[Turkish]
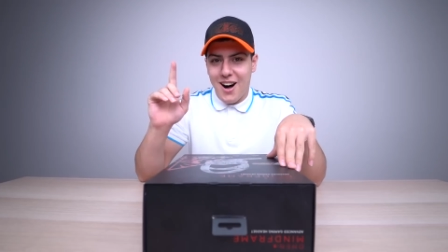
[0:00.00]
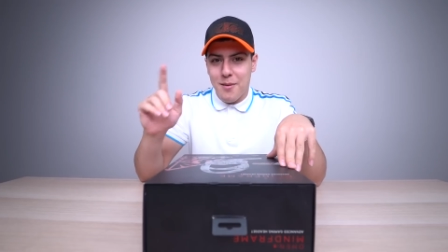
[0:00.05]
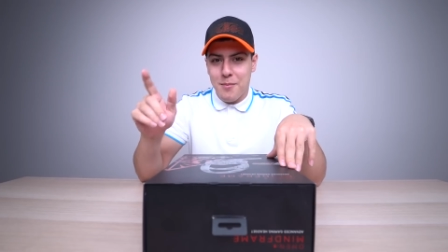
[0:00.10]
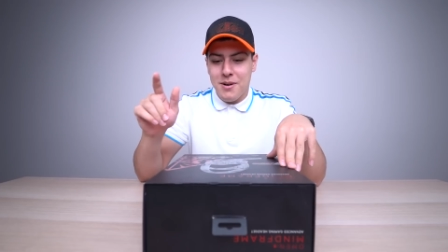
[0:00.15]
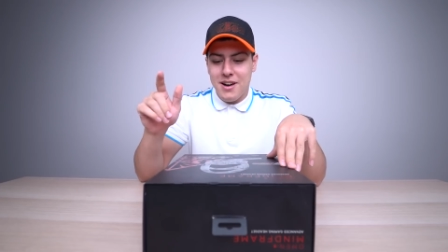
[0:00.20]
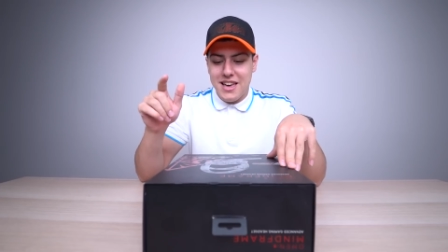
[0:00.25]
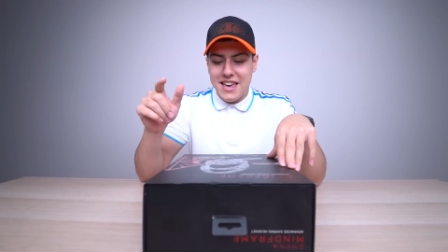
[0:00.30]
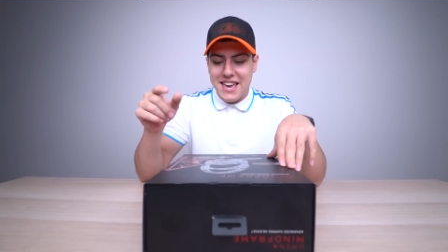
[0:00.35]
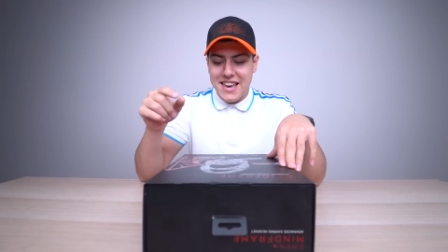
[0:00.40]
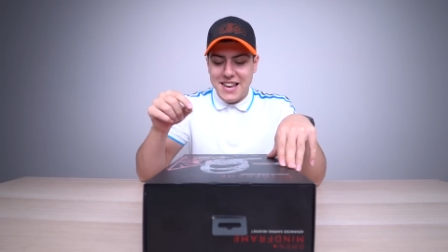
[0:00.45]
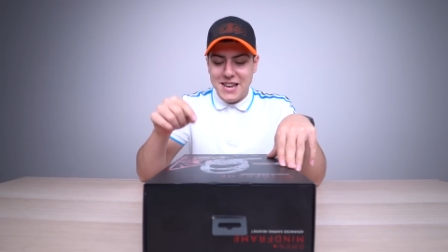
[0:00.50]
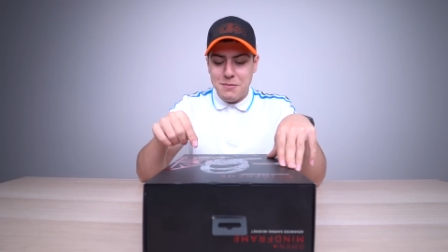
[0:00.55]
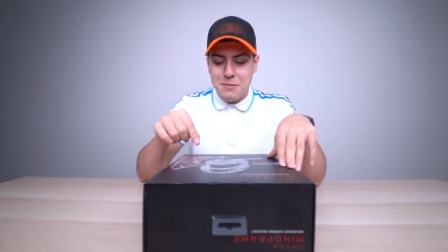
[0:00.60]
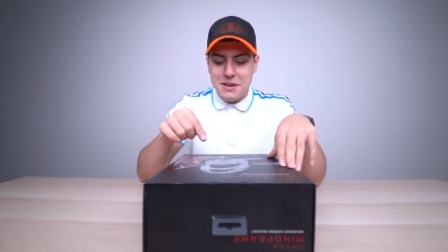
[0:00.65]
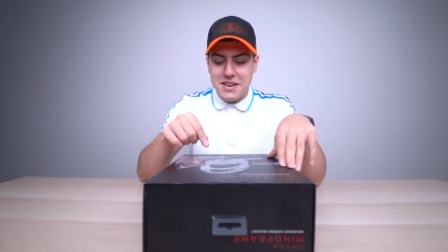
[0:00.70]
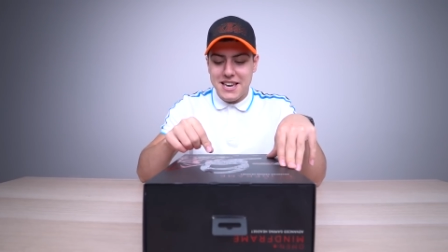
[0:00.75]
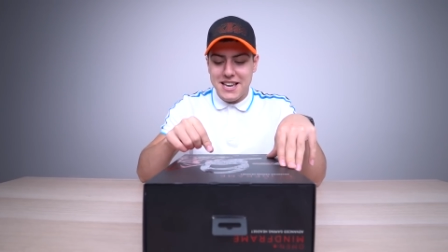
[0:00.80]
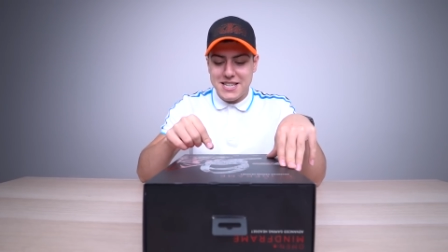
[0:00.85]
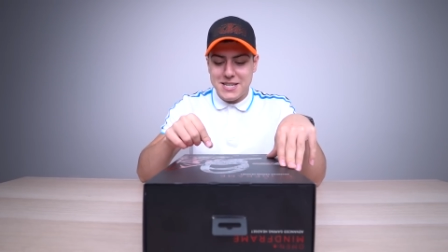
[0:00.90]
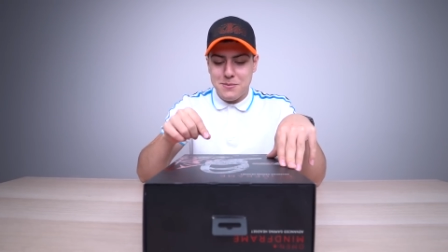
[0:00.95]
Ama
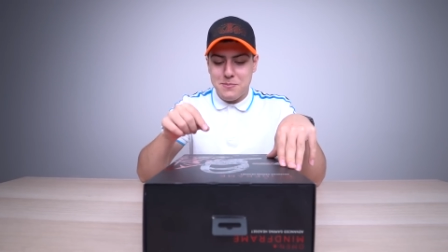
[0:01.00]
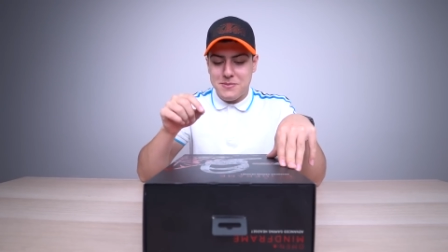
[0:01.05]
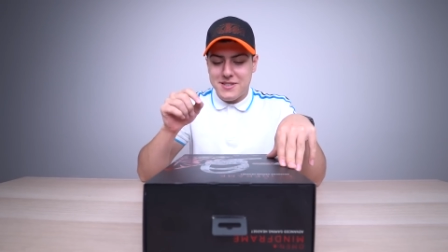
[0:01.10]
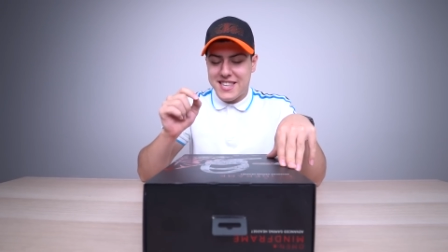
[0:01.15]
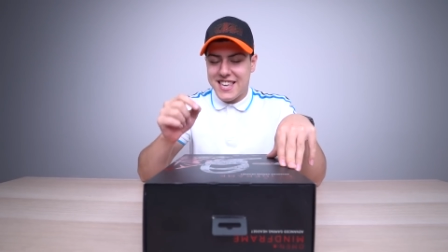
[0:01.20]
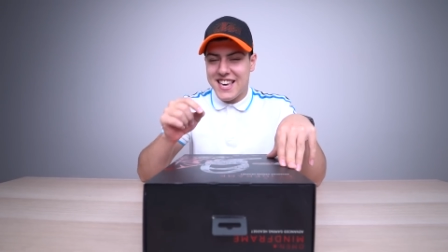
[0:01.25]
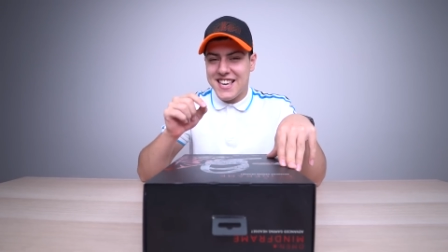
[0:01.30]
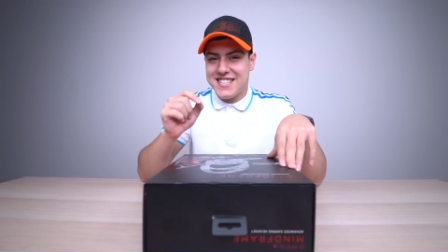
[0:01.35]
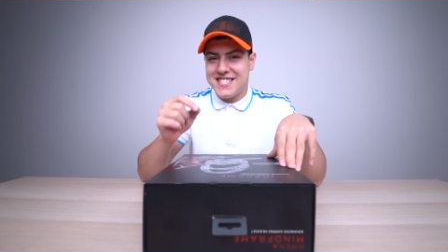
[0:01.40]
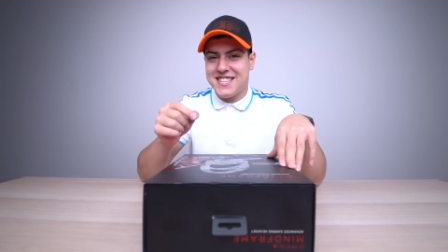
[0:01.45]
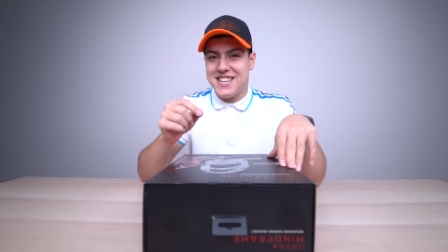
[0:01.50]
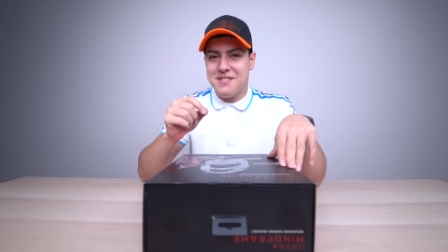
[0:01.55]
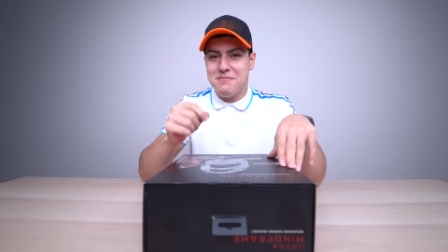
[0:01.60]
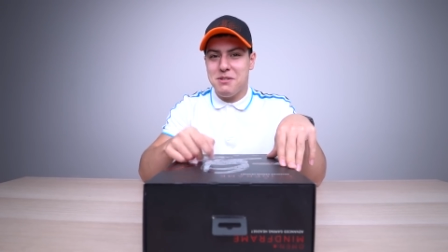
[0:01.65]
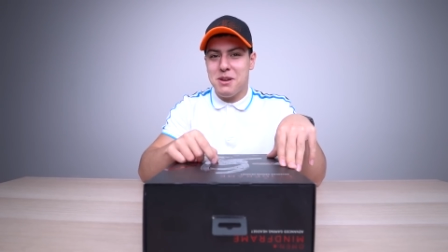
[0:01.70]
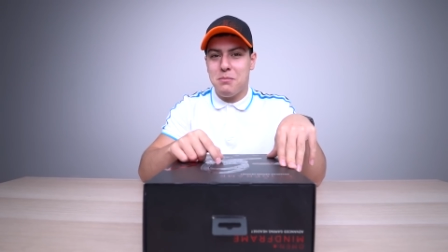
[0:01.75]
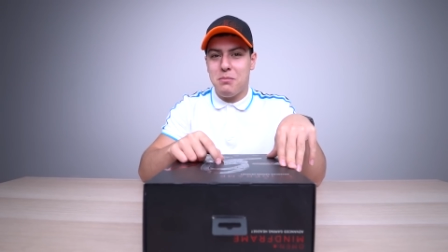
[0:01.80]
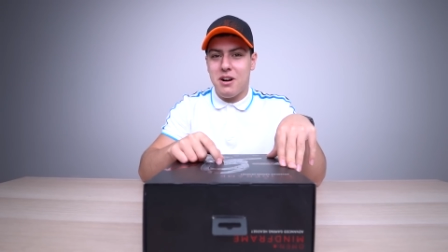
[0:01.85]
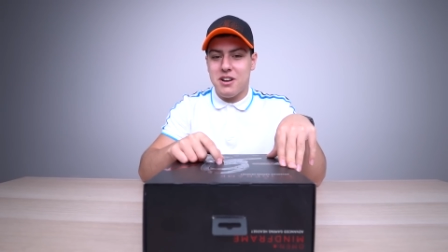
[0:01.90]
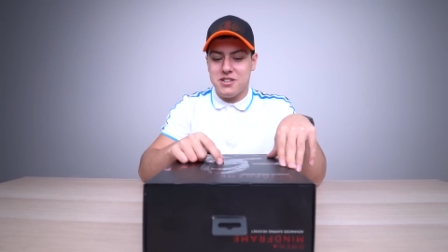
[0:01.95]
elime geçip test
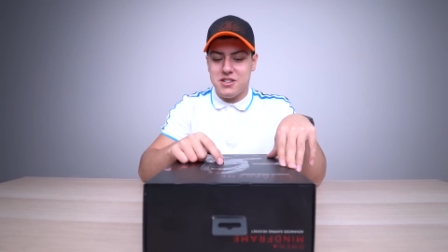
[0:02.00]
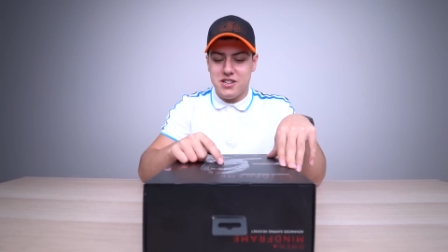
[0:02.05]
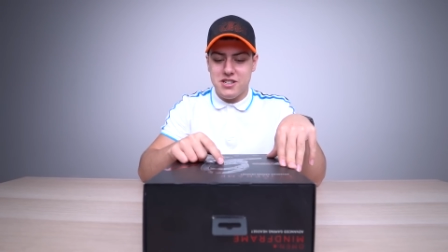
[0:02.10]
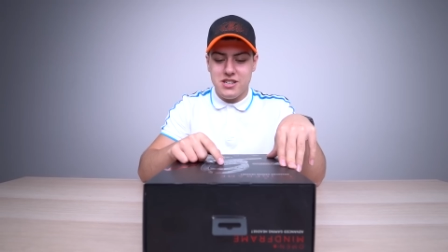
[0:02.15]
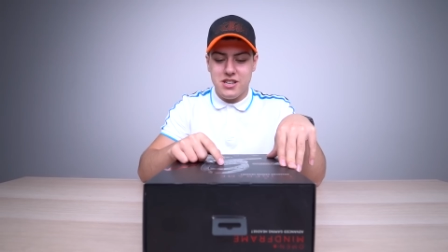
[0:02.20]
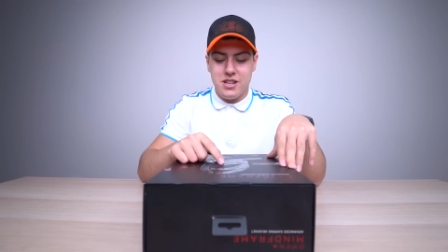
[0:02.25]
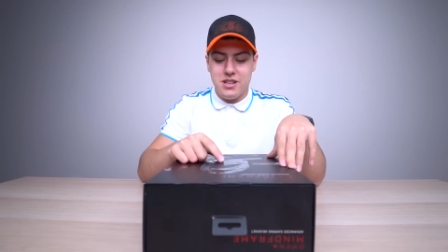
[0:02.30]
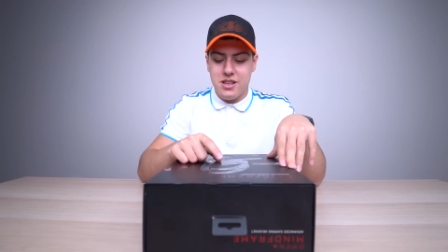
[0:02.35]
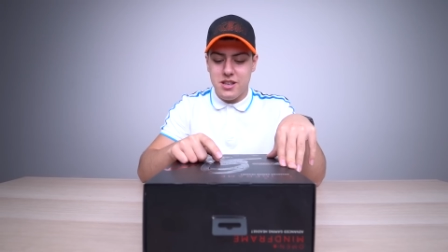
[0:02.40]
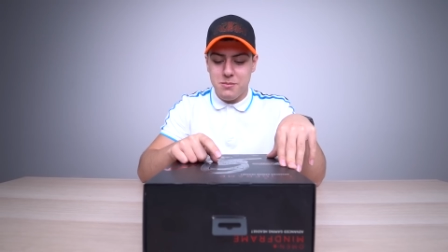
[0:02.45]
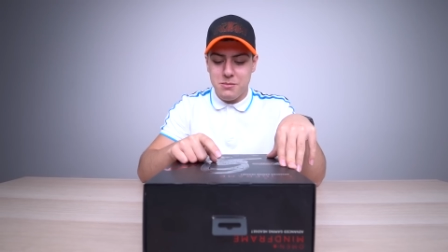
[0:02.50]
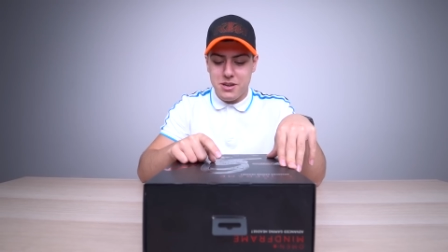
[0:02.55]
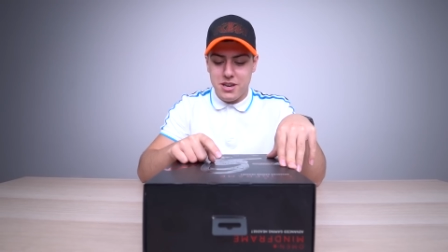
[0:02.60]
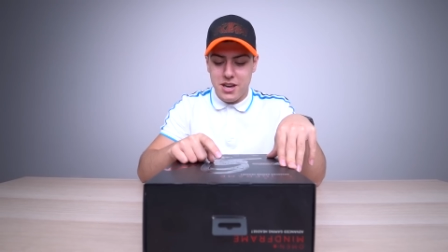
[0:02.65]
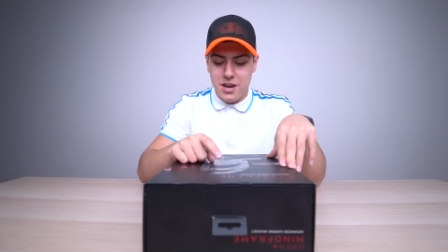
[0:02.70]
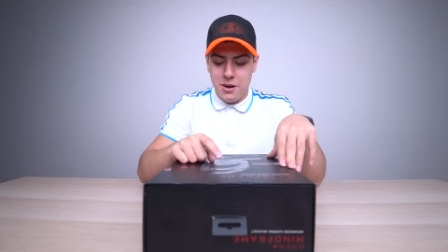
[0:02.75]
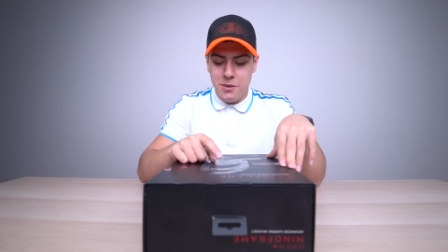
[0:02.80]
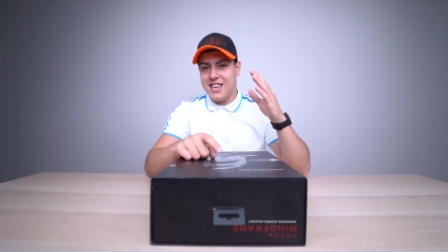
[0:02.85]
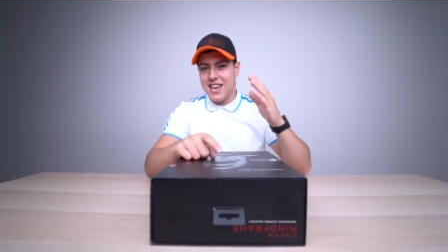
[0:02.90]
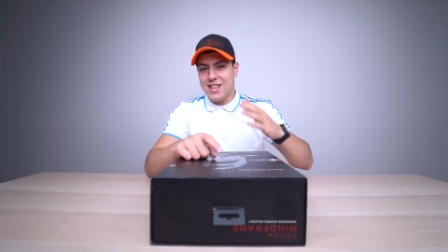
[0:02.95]
etmeye başlayınca dedim
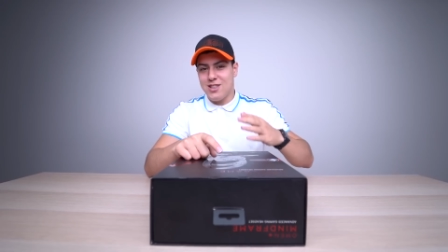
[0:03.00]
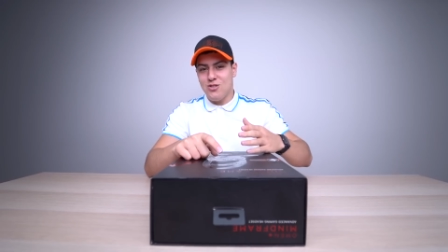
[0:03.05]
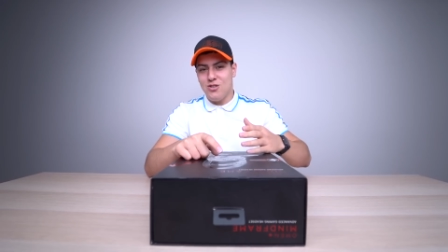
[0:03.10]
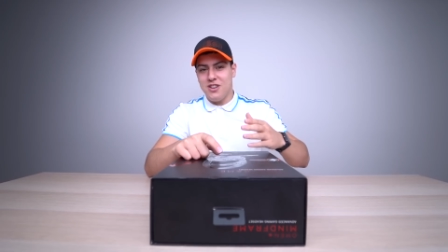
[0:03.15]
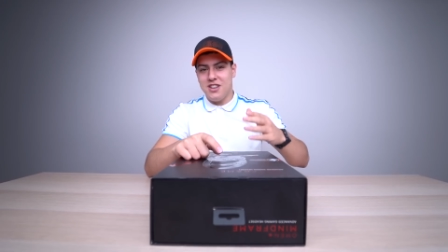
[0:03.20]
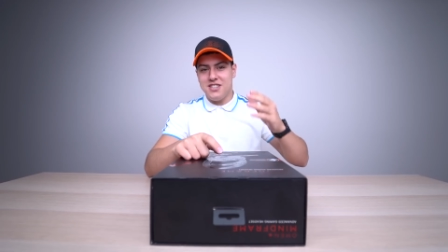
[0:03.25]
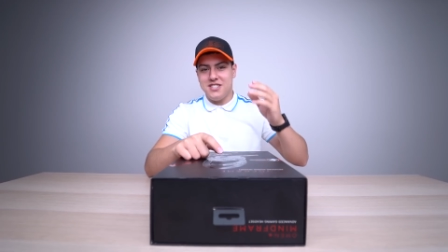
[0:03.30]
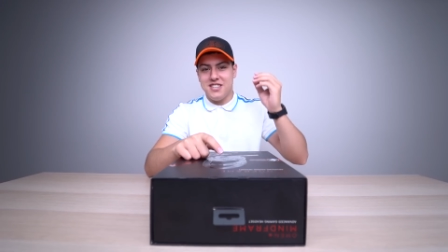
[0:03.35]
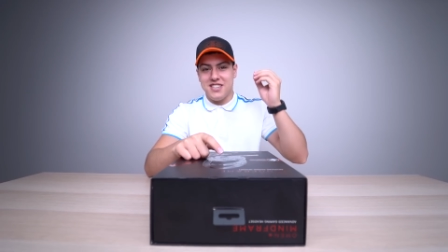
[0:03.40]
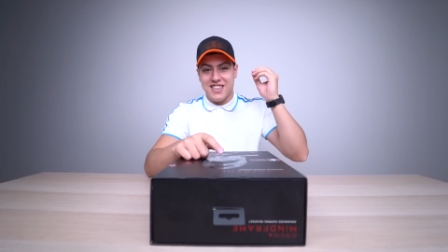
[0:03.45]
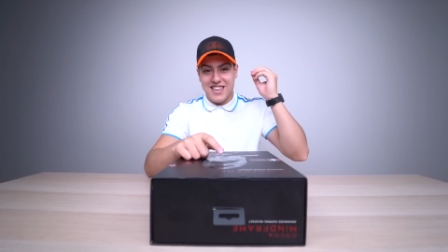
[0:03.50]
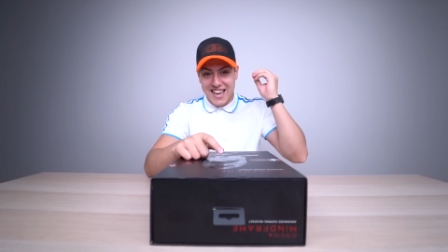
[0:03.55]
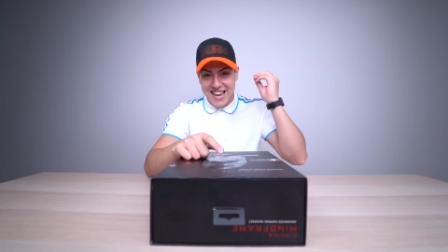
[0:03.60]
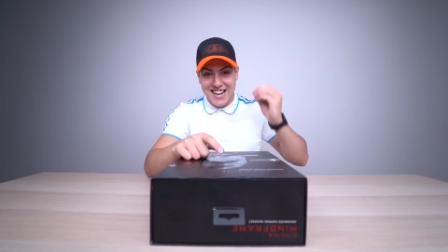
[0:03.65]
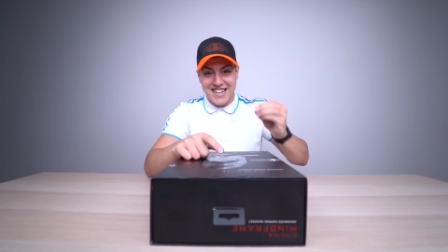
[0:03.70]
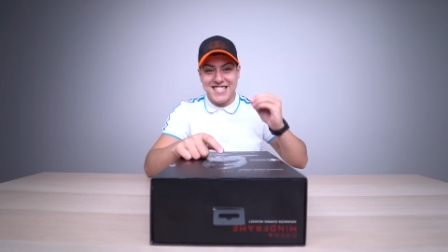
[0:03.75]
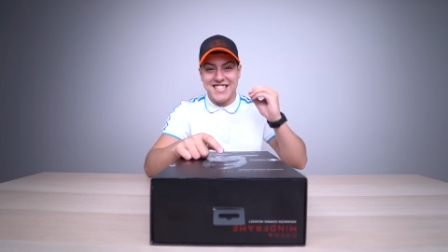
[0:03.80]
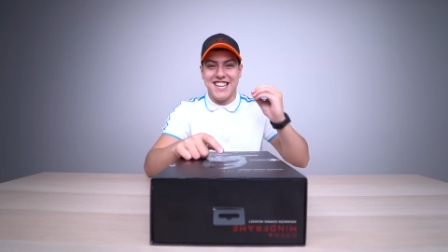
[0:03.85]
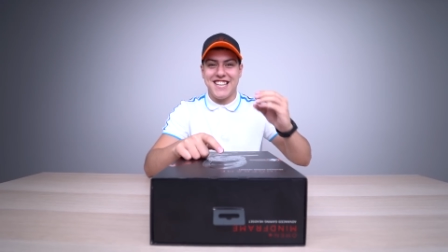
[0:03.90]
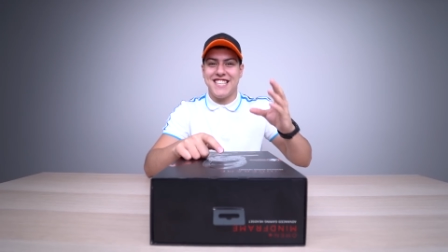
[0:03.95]
ki teknoloji
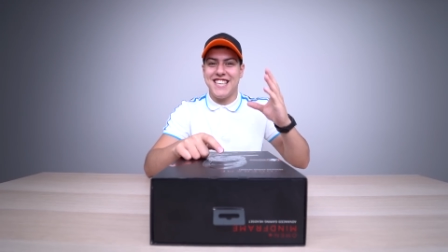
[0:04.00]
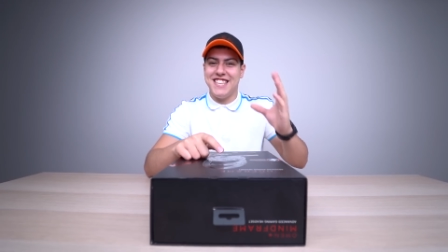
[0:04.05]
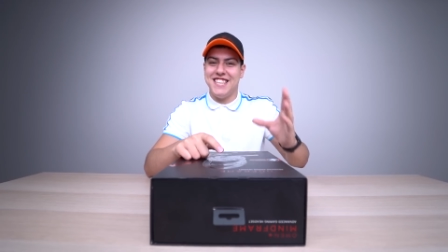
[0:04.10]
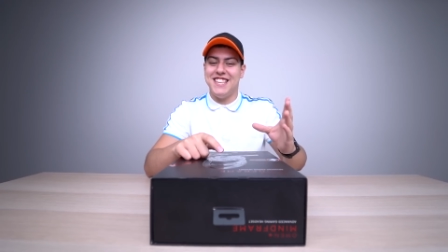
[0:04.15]
gerçekten